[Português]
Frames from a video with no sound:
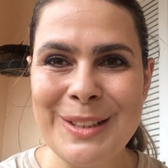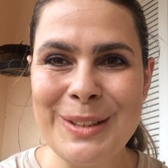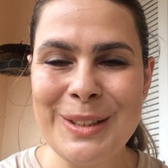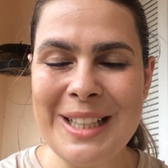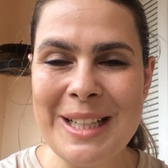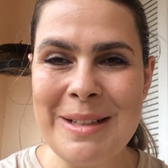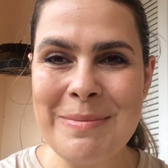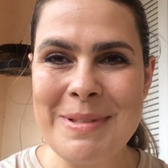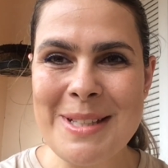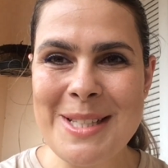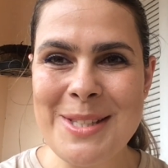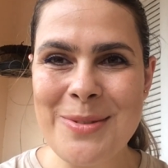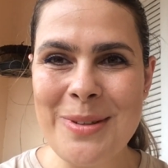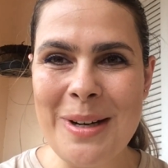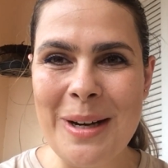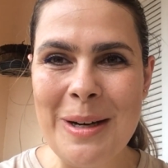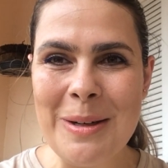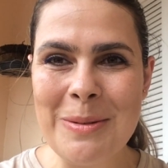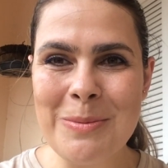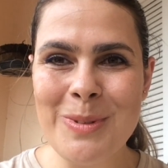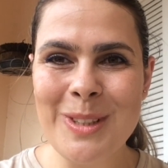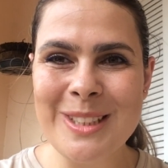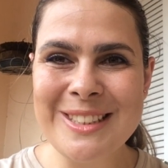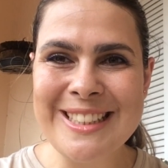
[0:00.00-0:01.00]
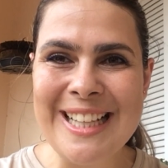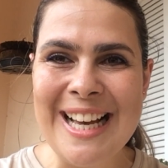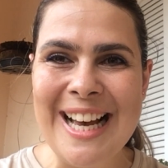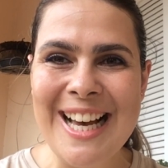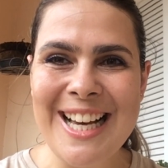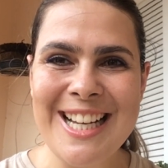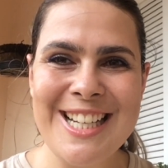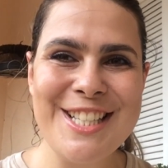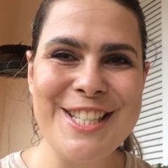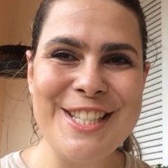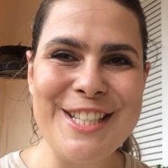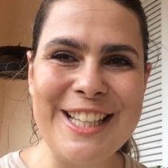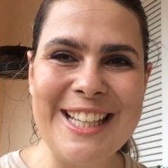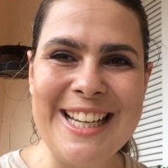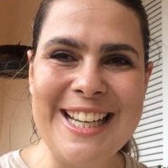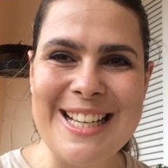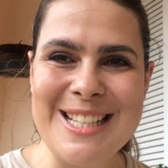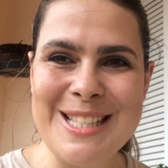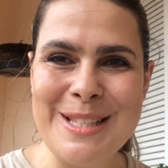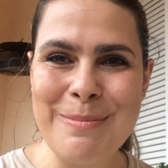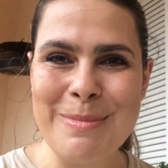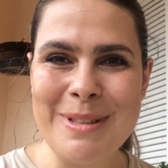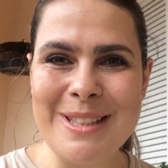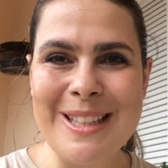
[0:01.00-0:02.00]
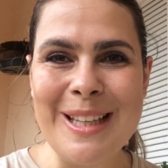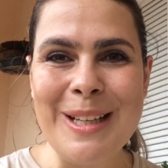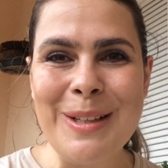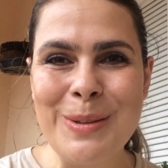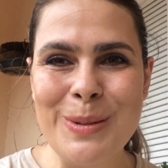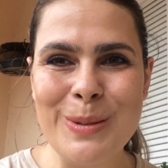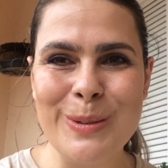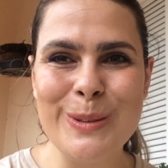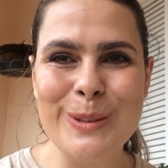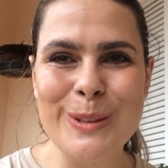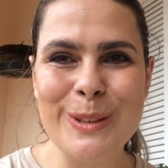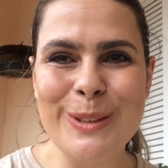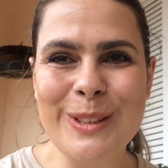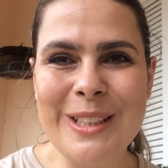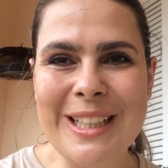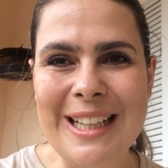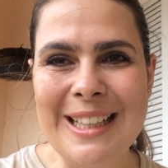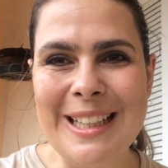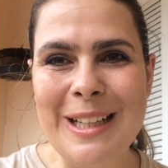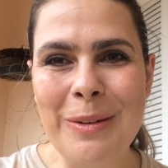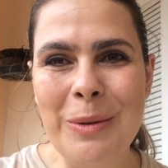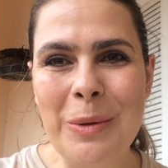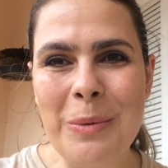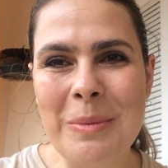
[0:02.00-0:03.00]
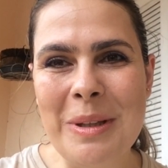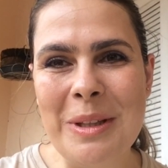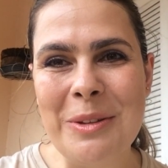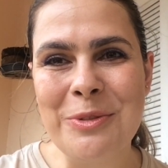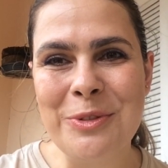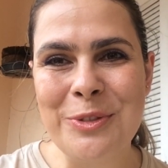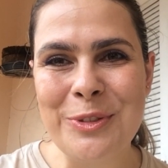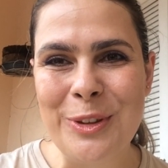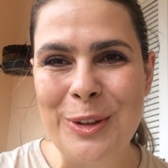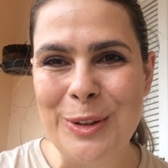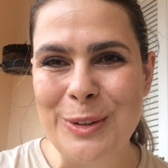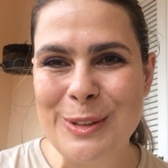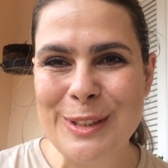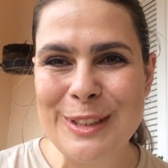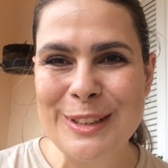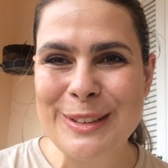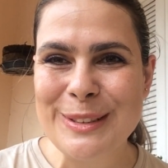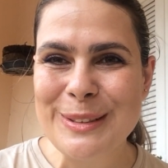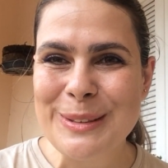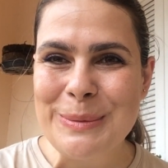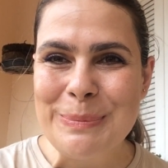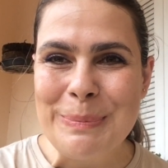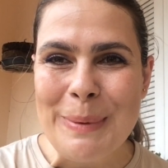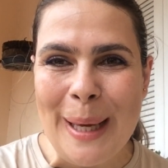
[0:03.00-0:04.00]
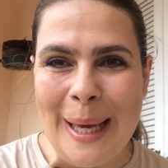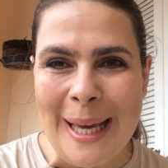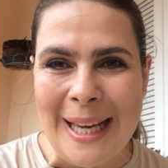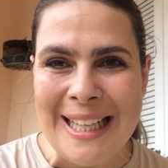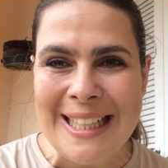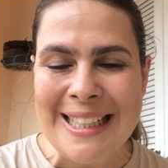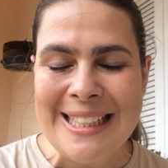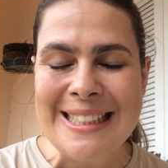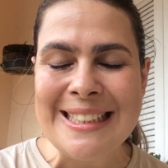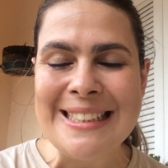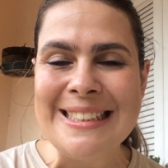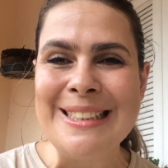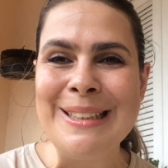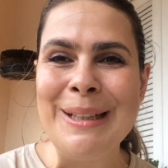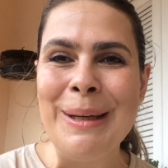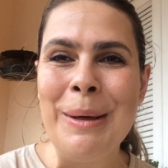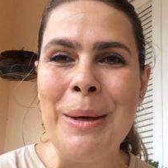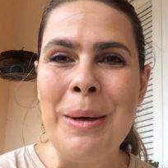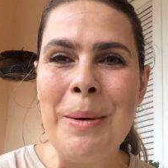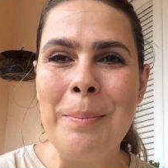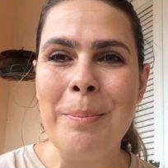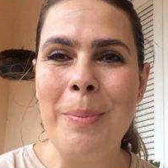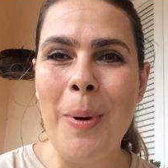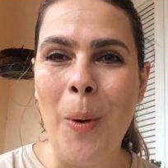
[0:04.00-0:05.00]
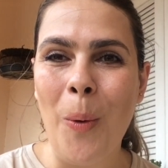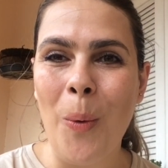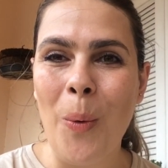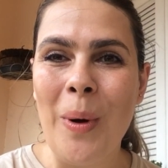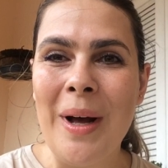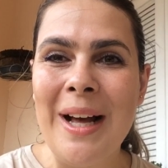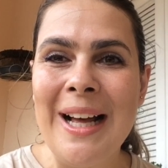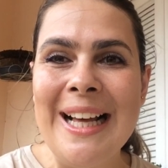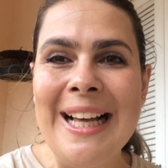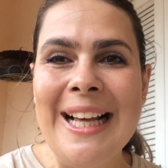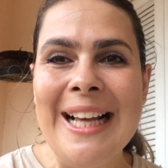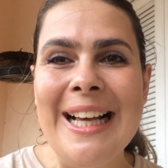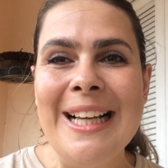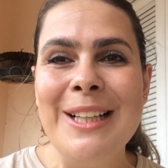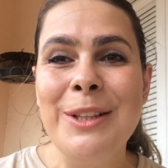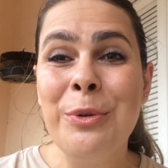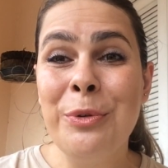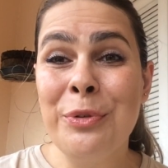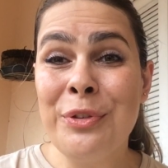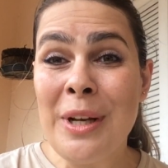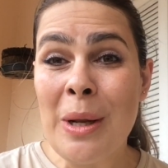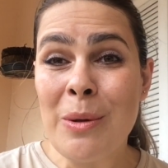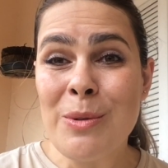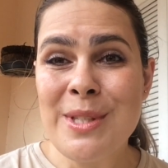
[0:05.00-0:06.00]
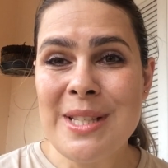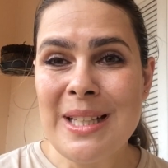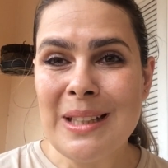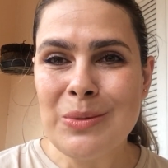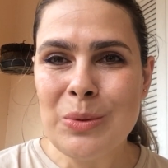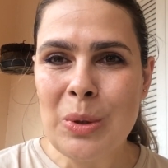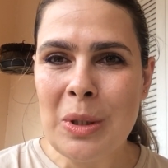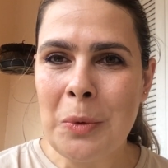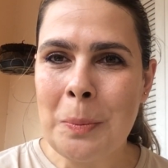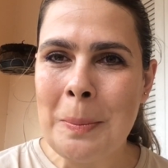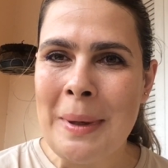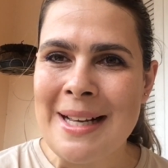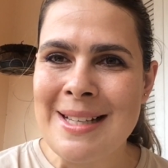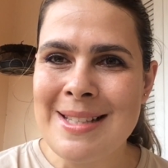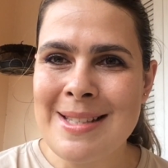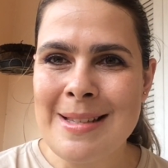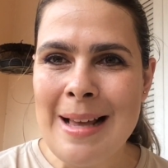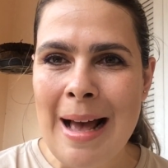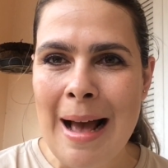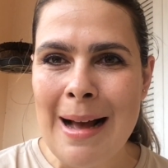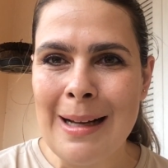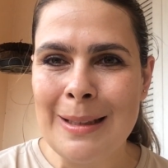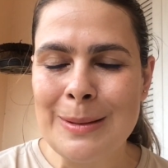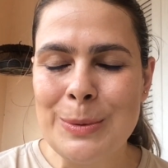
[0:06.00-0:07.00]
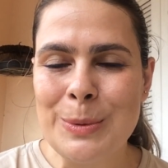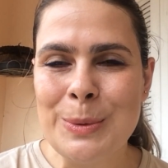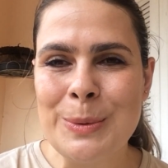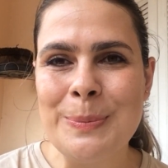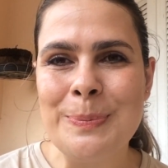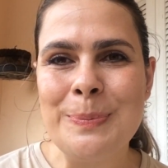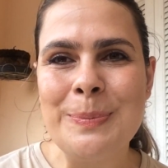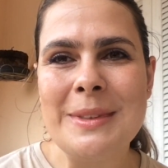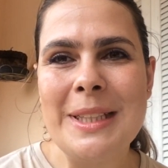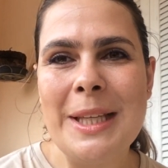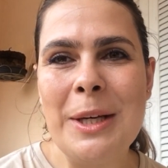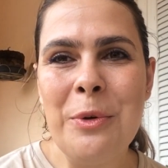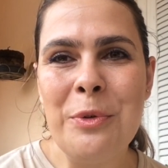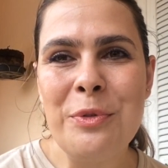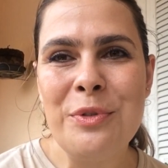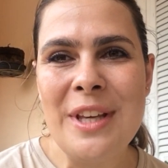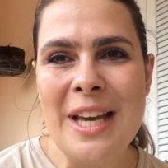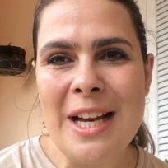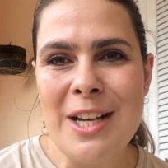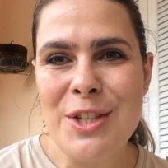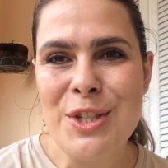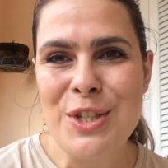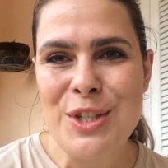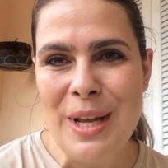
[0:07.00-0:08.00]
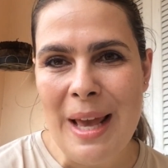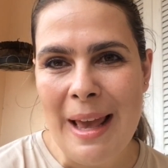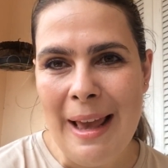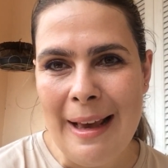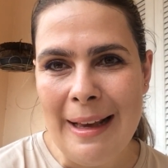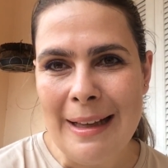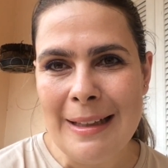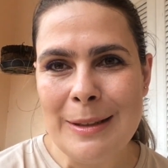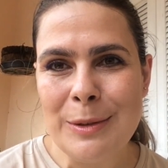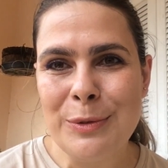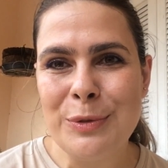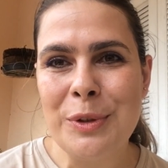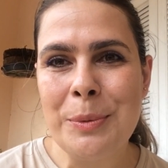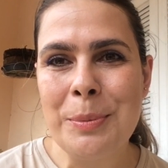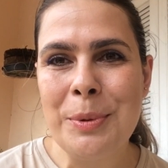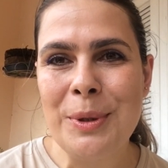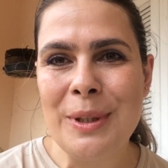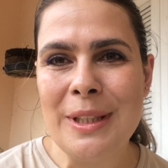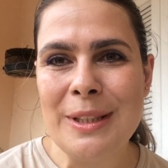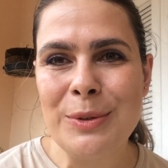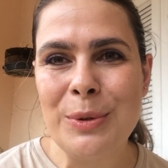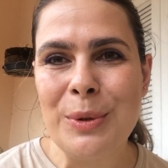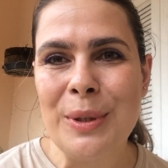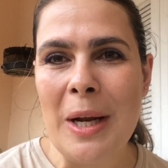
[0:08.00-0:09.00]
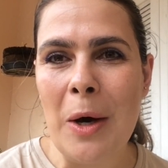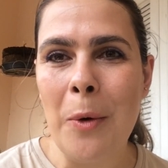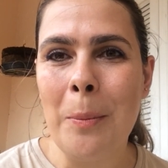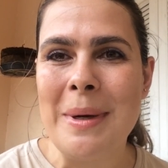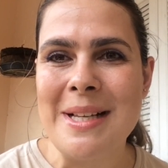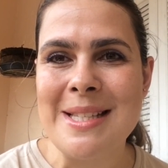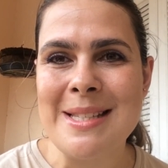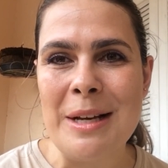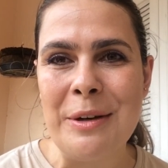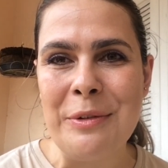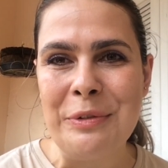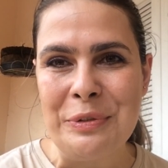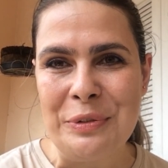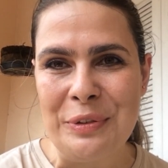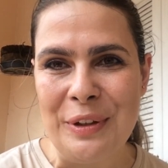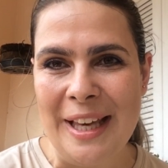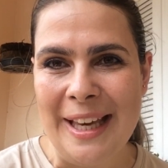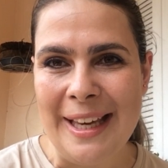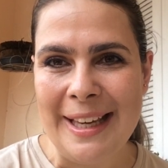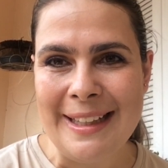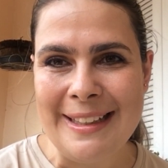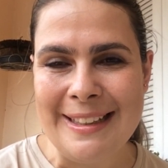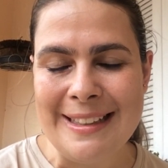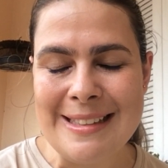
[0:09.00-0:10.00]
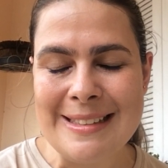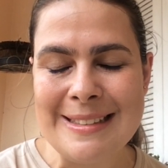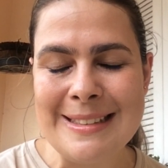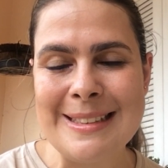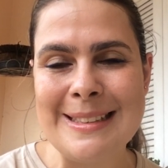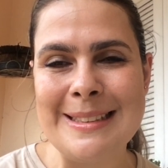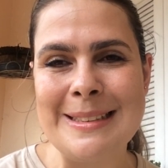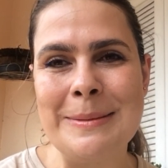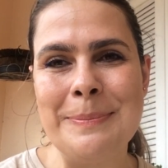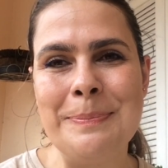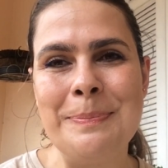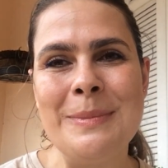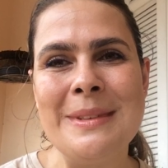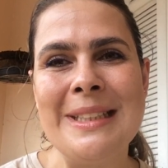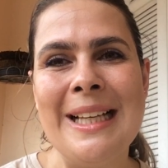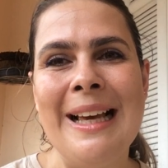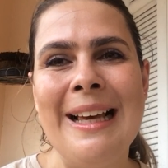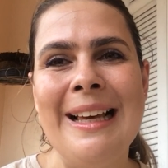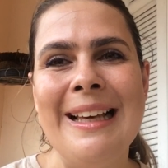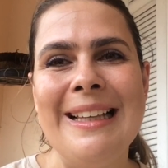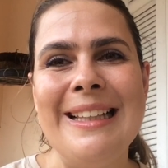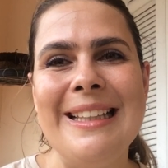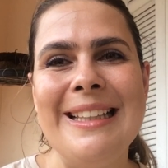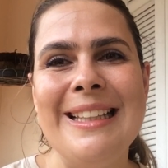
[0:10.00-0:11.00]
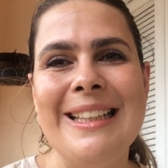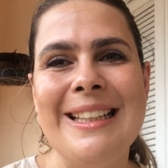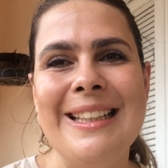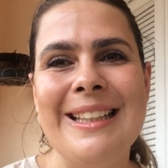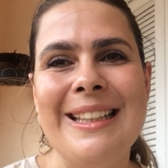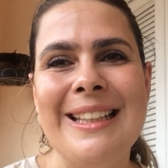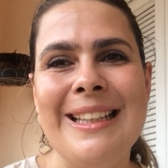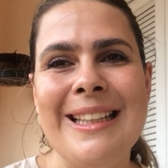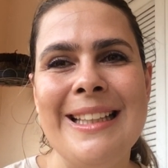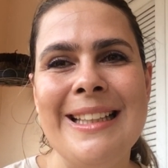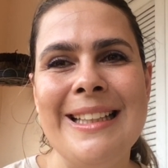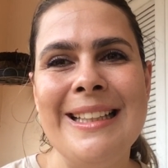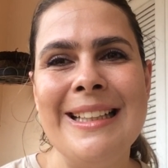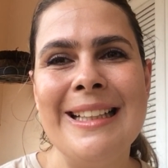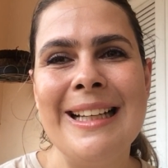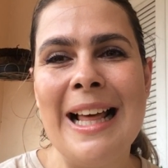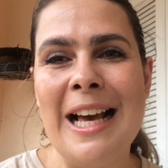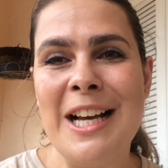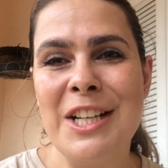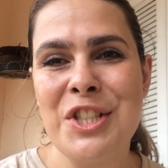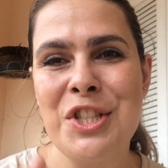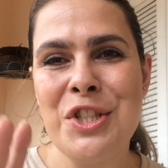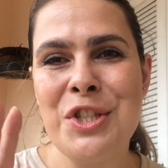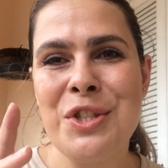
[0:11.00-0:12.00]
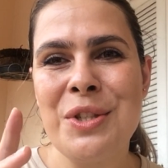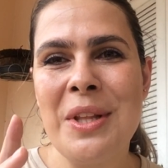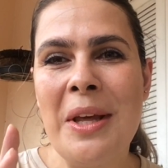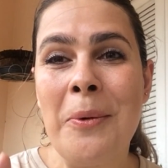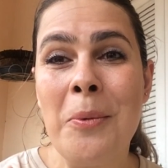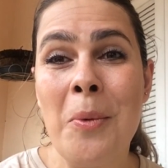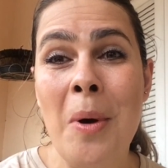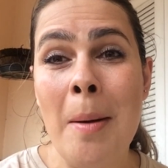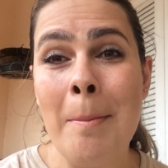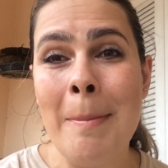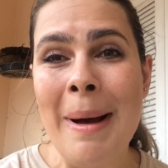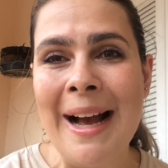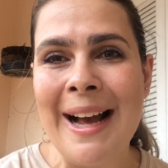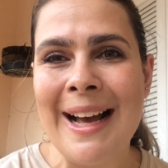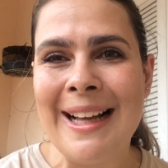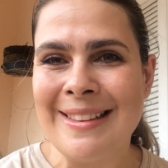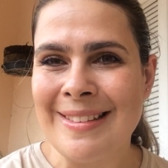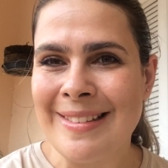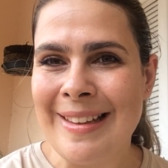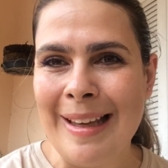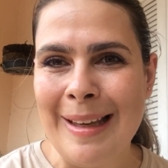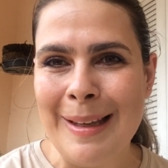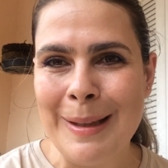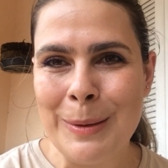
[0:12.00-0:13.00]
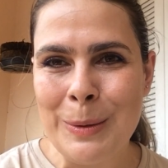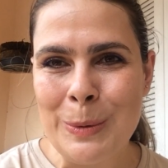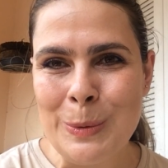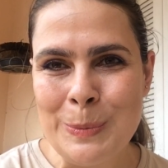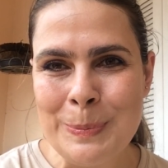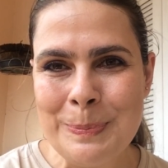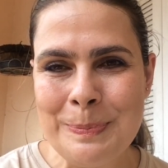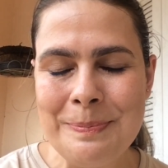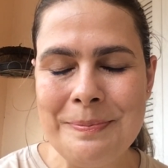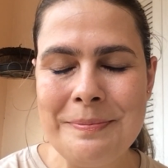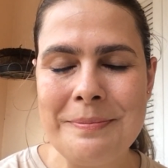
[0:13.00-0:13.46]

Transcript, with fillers: Olá pessoal, boa tarde, Grazi Bittencourt do canal Homem Flor, tudo bem? Bom, no finalzinho do ano passado eu viajei, eu fui pro litoral passar férias e lá a gente tem um abacateiro